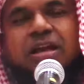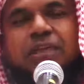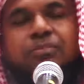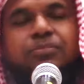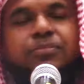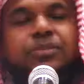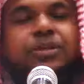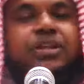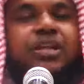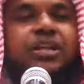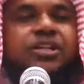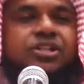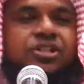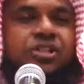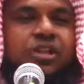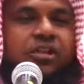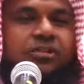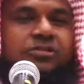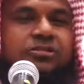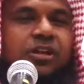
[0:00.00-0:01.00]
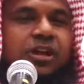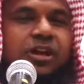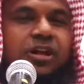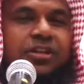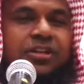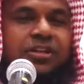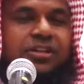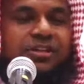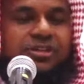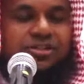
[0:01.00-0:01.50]
মিনাস
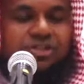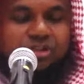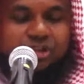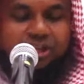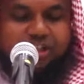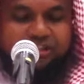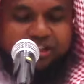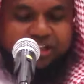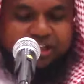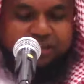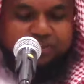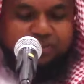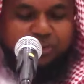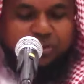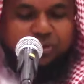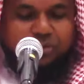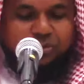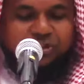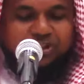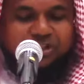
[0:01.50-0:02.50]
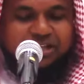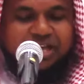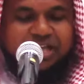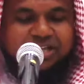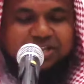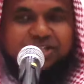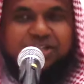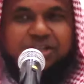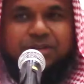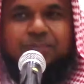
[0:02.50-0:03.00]
শৈতানি শৈতানের পক্ষ থেকে
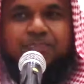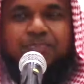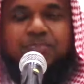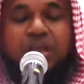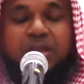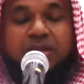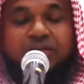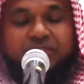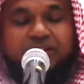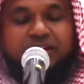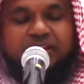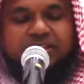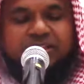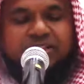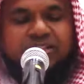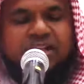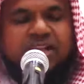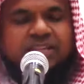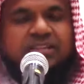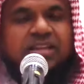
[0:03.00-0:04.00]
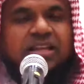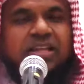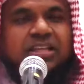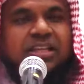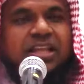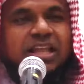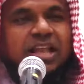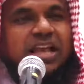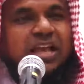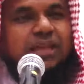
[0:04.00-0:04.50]
আসে ফাইদা
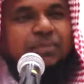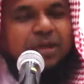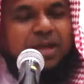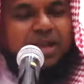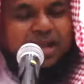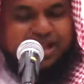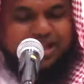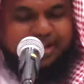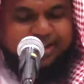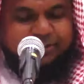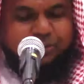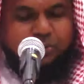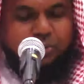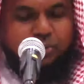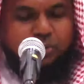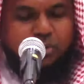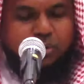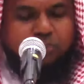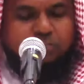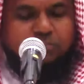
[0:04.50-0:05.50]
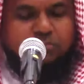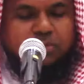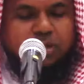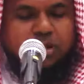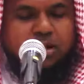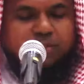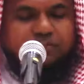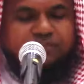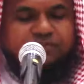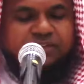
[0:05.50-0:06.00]
তাসা আহাদুকুম
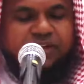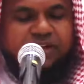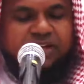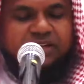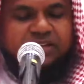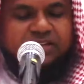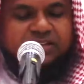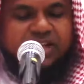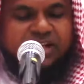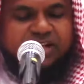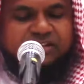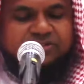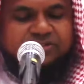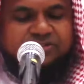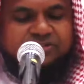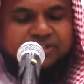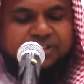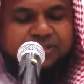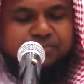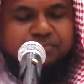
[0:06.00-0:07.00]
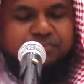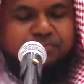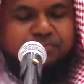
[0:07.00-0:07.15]
ফাল ইয়াকজিম